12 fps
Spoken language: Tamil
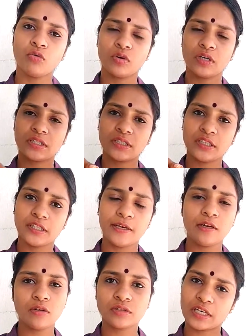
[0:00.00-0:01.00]
உங்களுக்கு
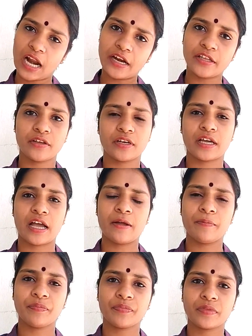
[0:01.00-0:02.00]
தில்லும் திராணியும் இருக்கா
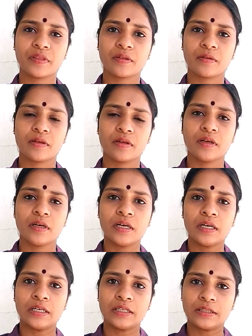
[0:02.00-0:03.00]

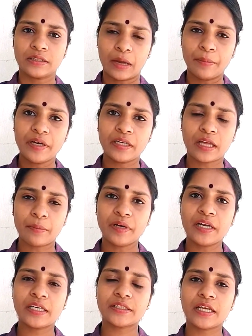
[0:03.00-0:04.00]
தமிழ்
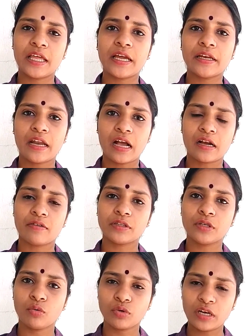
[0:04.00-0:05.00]
தமிழகத்தில் நாங்கள்
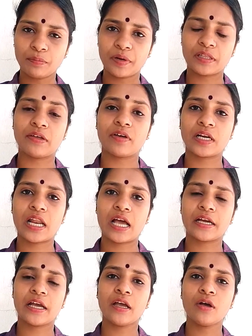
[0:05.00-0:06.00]
வந்து உடன் பிறந்தவர்களாக